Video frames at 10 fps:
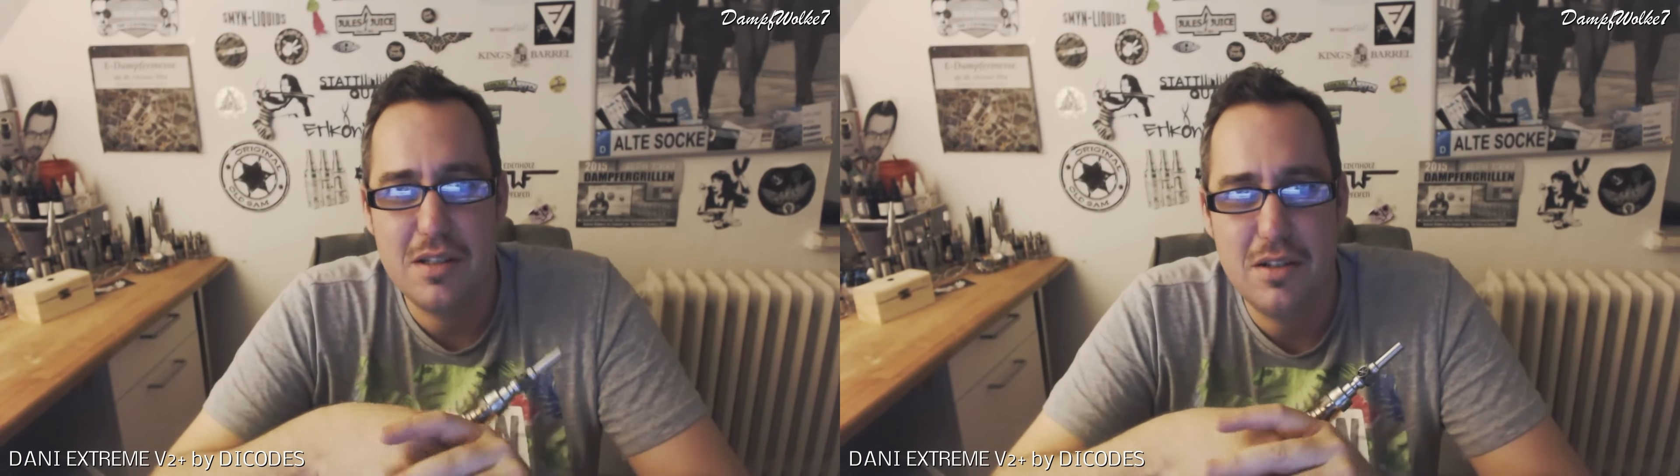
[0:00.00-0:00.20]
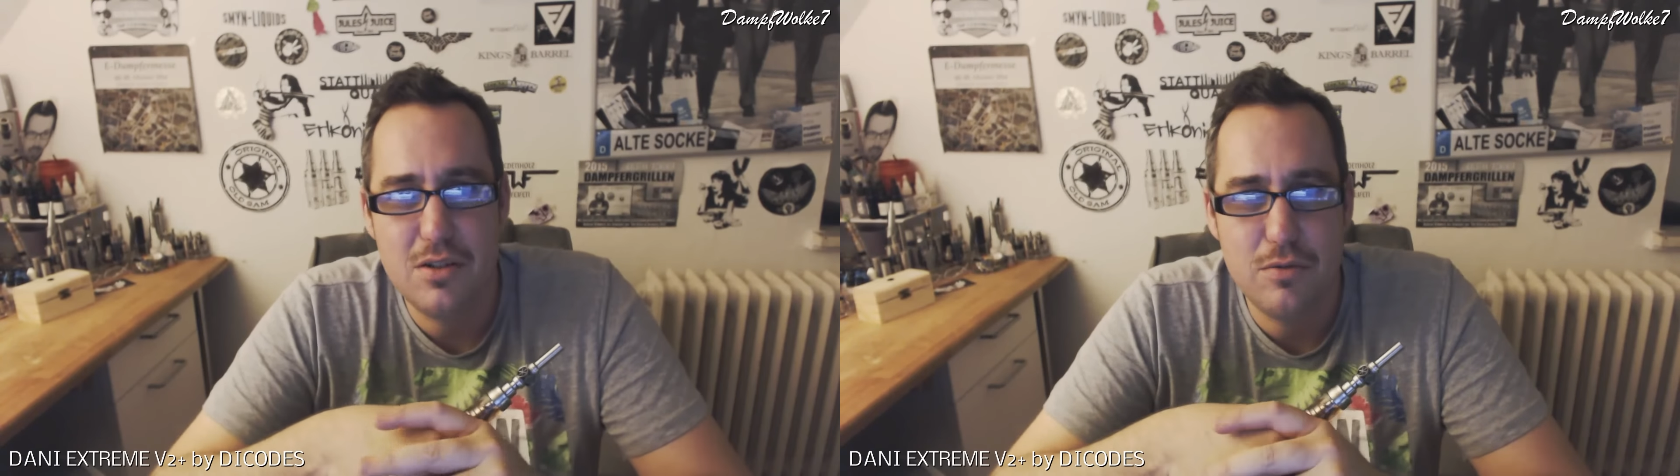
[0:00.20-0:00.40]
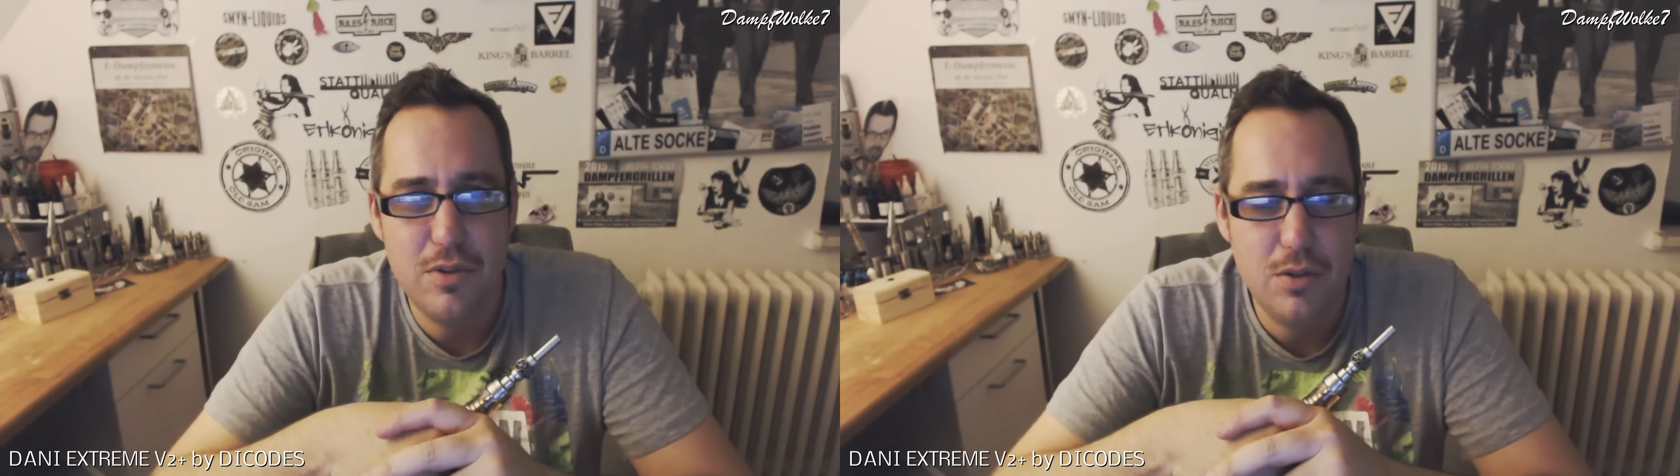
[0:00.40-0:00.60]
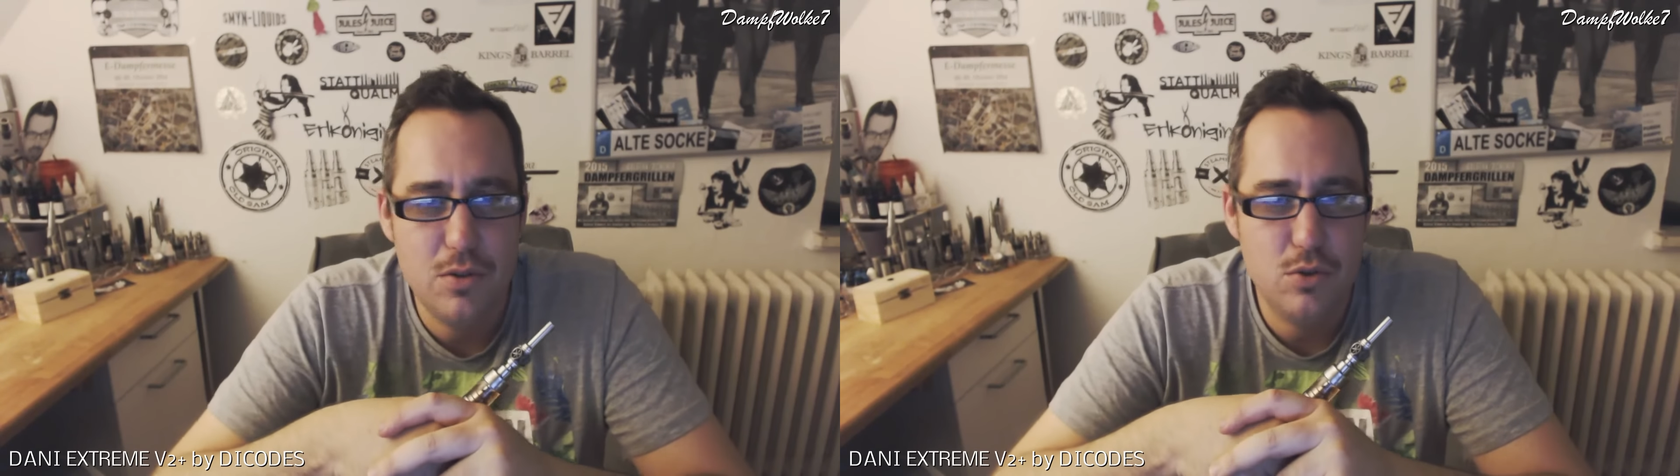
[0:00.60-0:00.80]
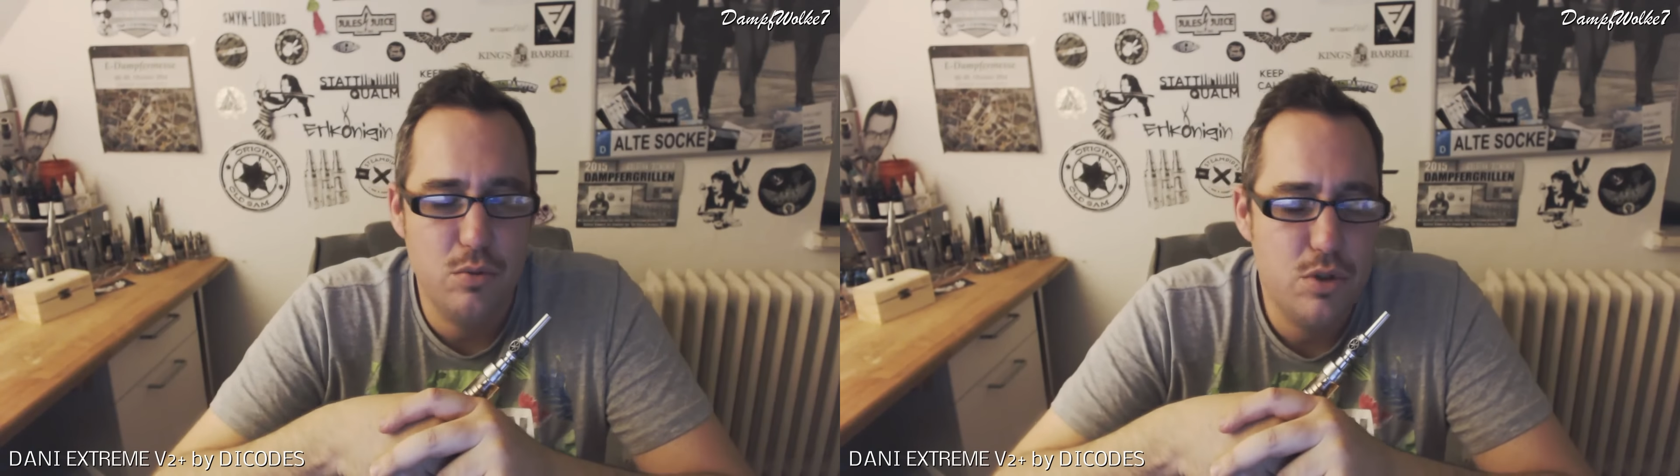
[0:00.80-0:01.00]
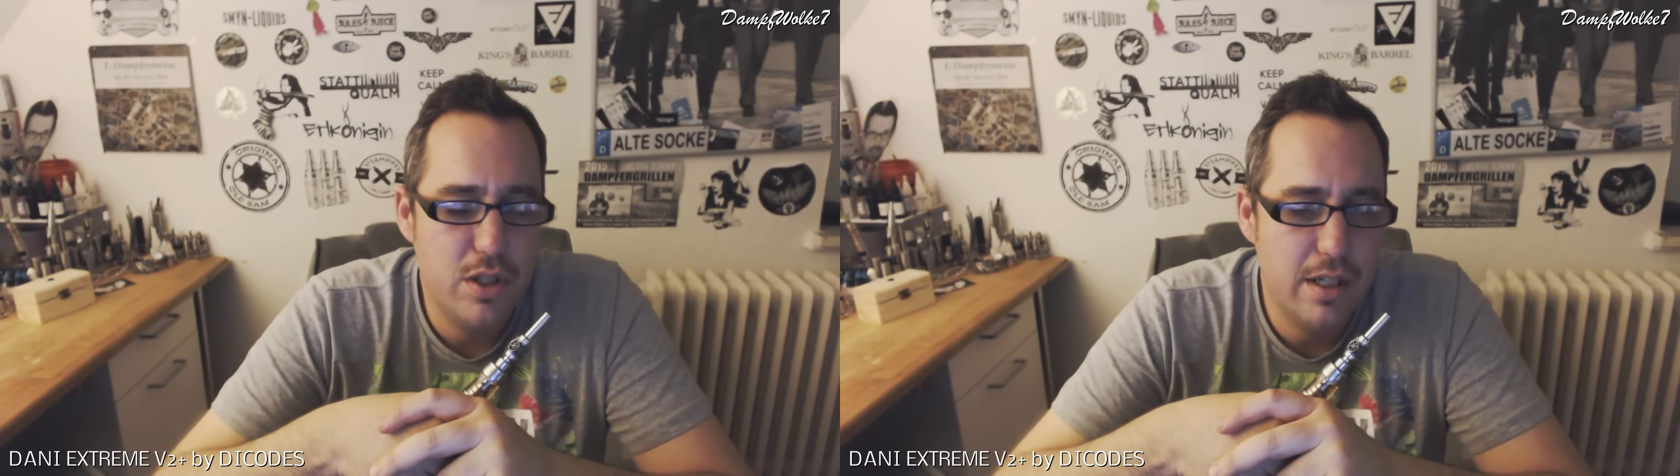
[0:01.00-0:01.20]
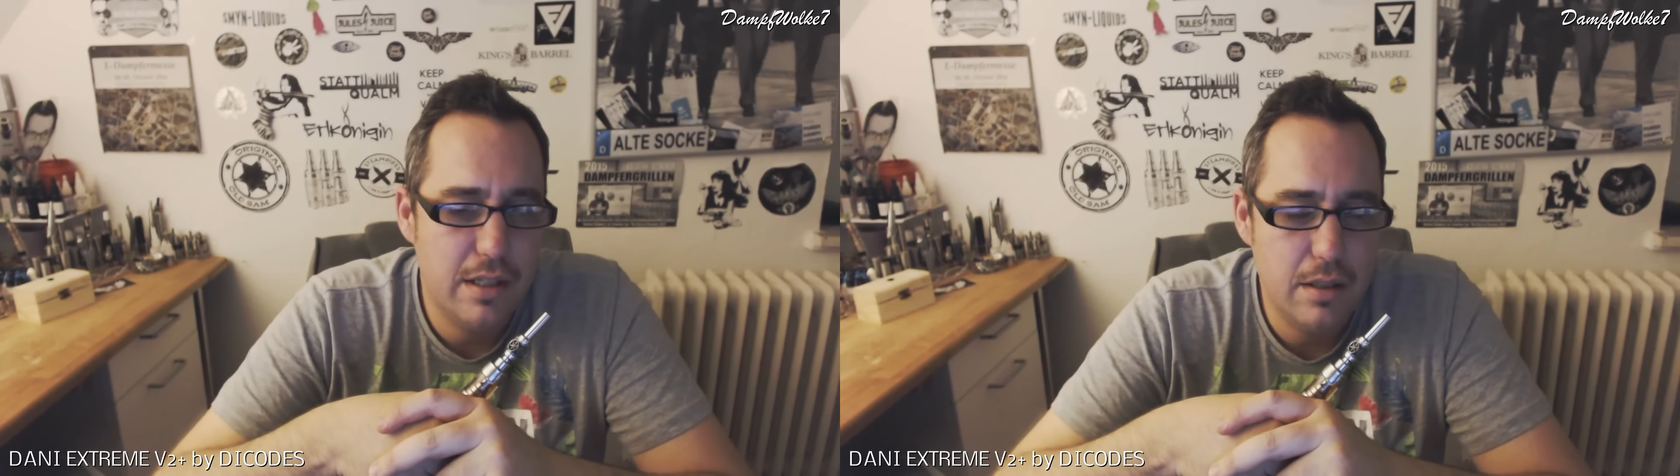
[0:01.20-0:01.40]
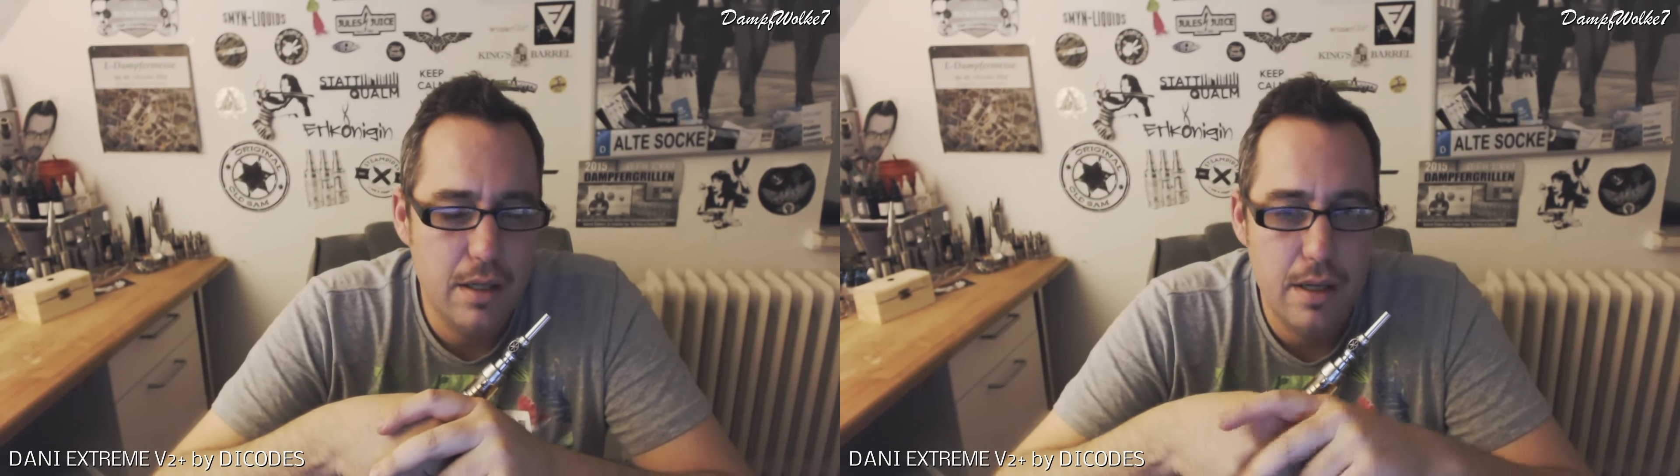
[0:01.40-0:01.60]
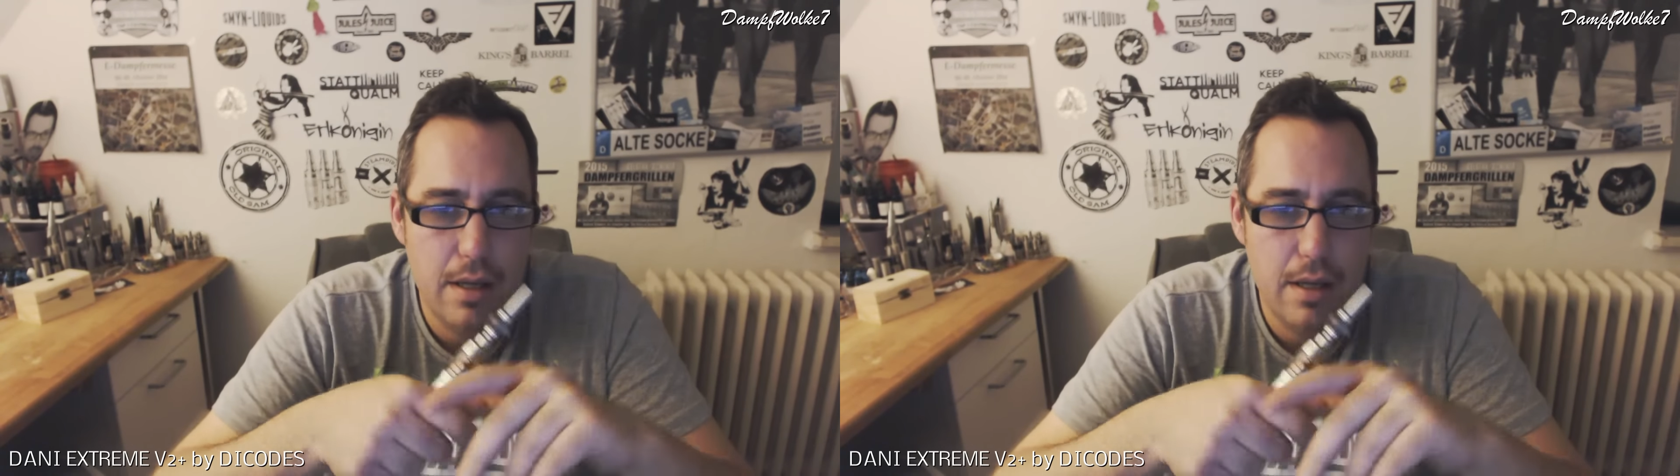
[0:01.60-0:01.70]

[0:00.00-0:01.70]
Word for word: es ist nicht zu viel und zu umständlich.